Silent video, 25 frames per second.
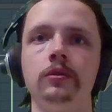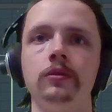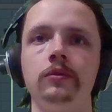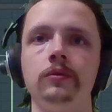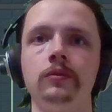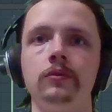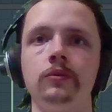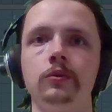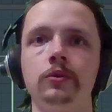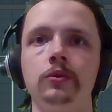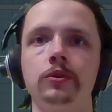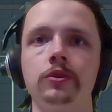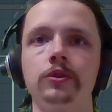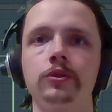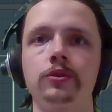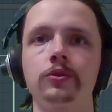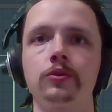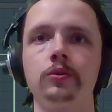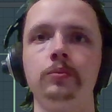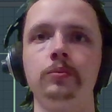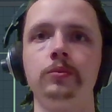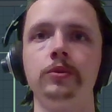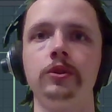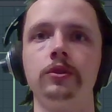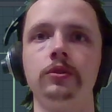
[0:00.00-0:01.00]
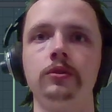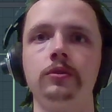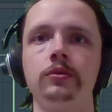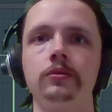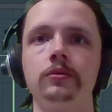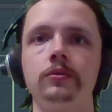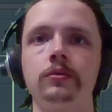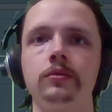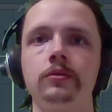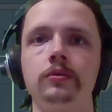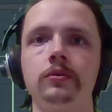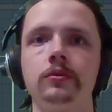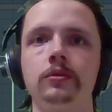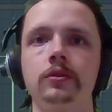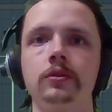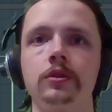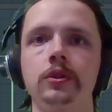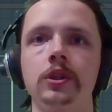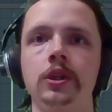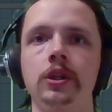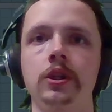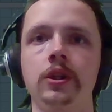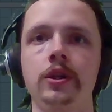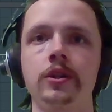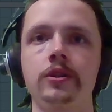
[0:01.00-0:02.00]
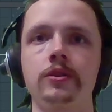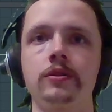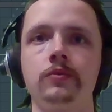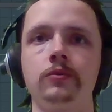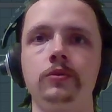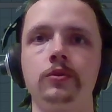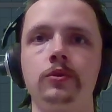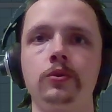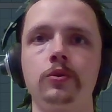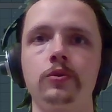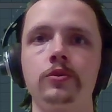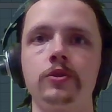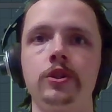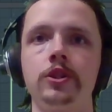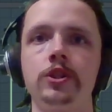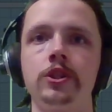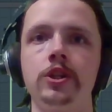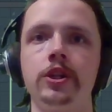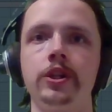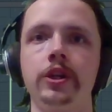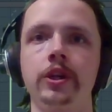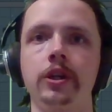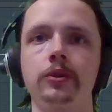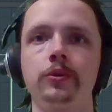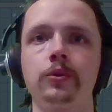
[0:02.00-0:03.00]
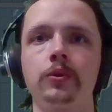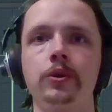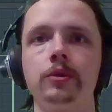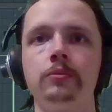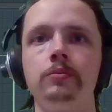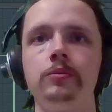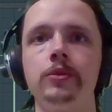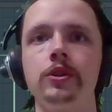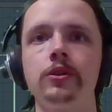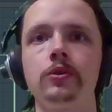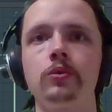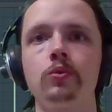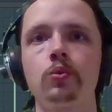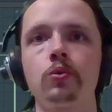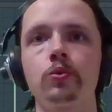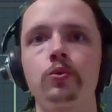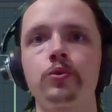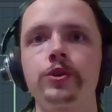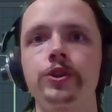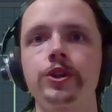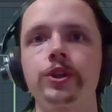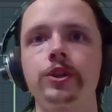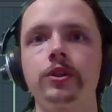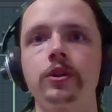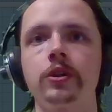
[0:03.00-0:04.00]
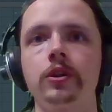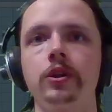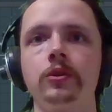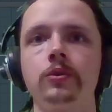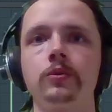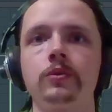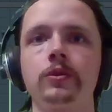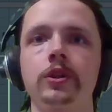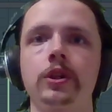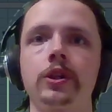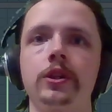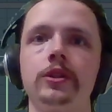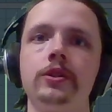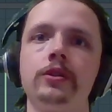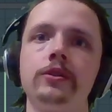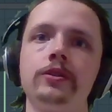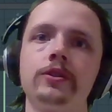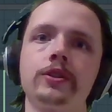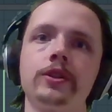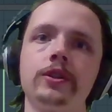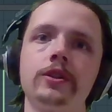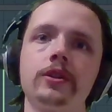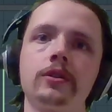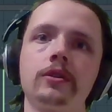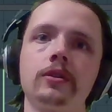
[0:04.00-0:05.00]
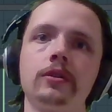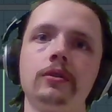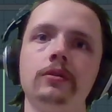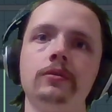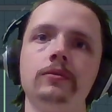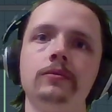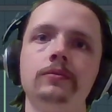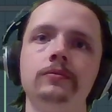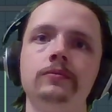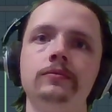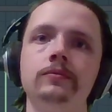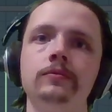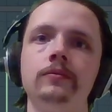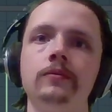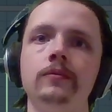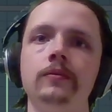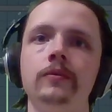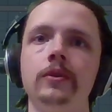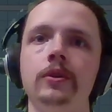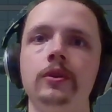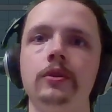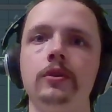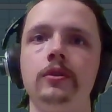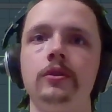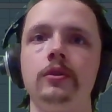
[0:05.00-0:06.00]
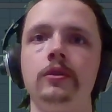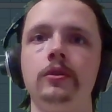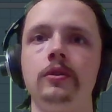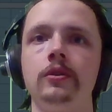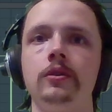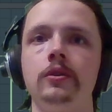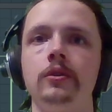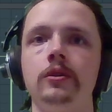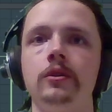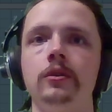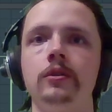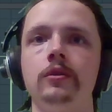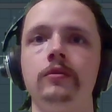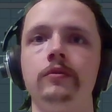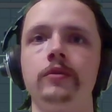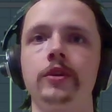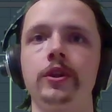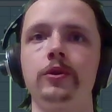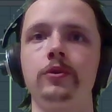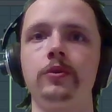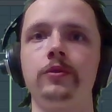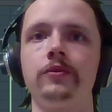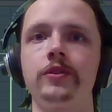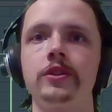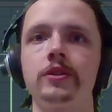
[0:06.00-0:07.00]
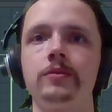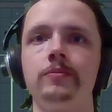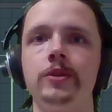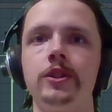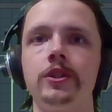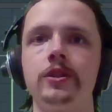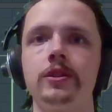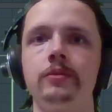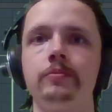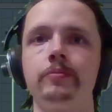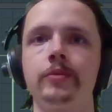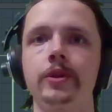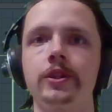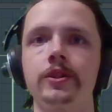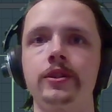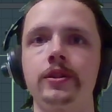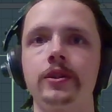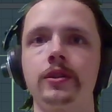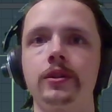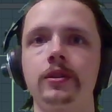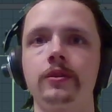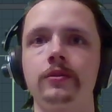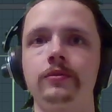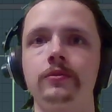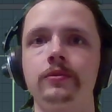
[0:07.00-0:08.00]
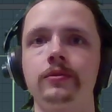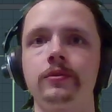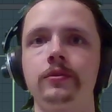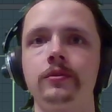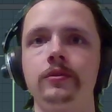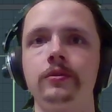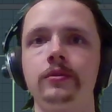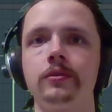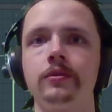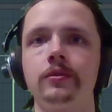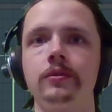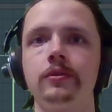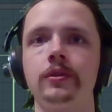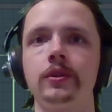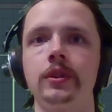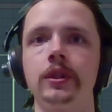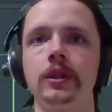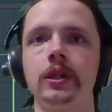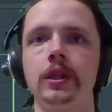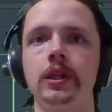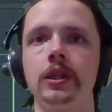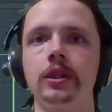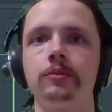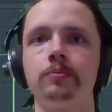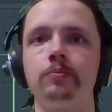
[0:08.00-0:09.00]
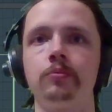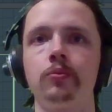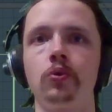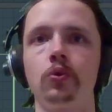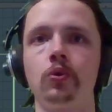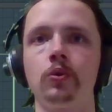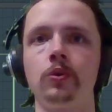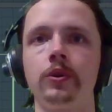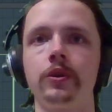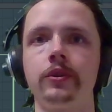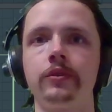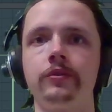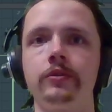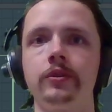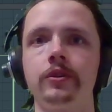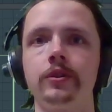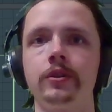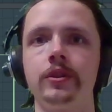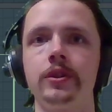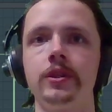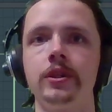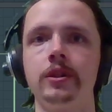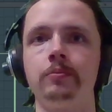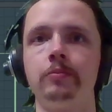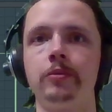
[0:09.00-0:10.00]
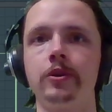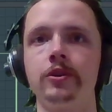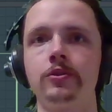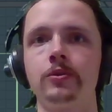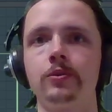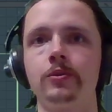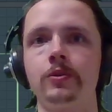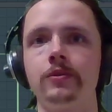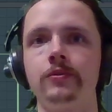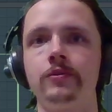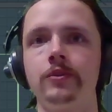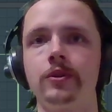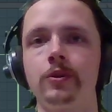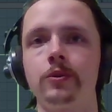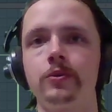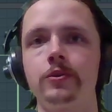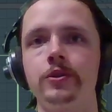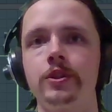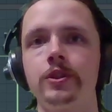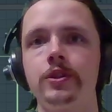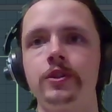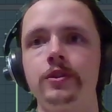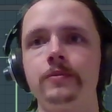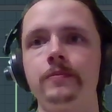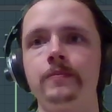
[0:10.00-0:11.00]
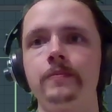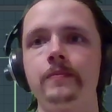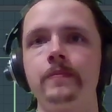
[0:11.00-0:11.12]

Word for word: Вот, чтобы как раз вот то значение, которое было у ручки, оно находилось где-то в районе 80% от полного диапазона velocity.